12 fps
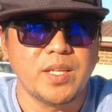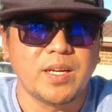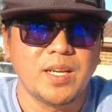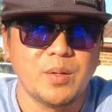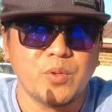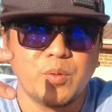kung
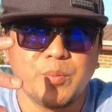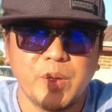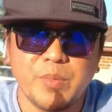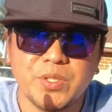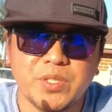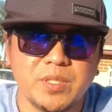ano kailangan mo
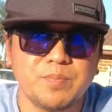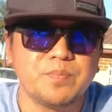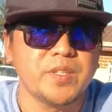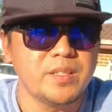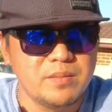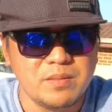membership,
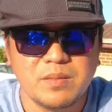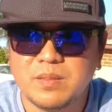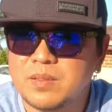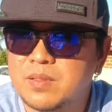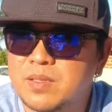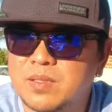then
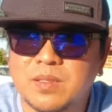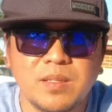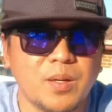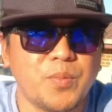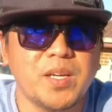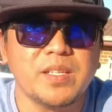
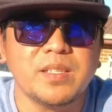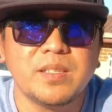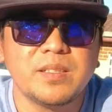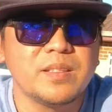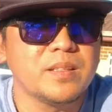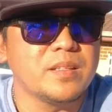apply.
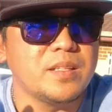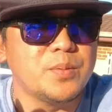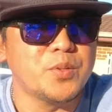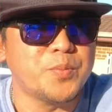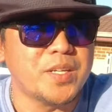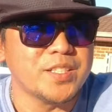
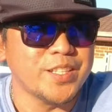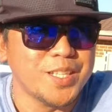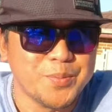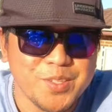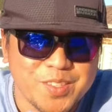Alam mo, para sa'yo